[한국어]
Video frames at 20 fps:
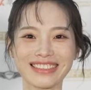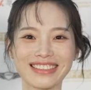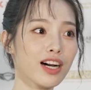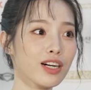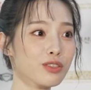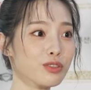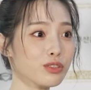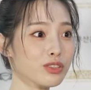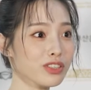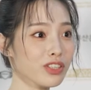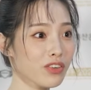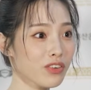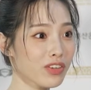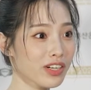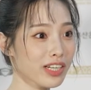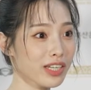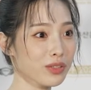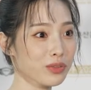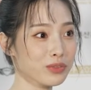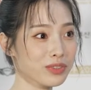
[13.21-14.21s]
한국
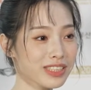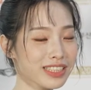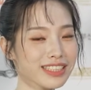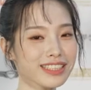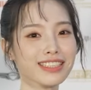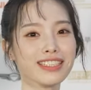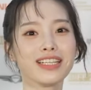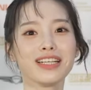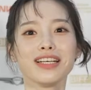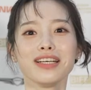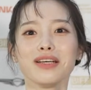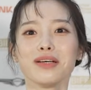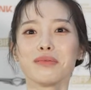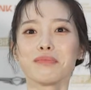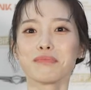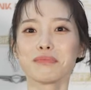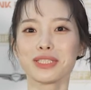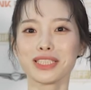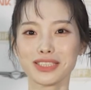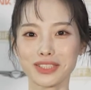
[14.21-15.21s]
영화의 오늘
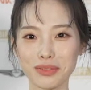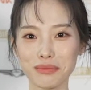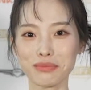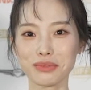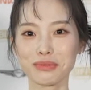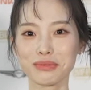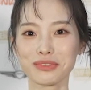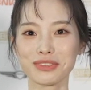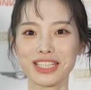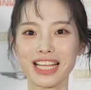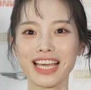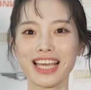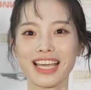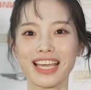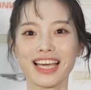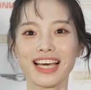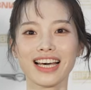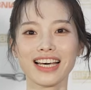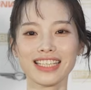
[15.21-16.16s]
비전 부분에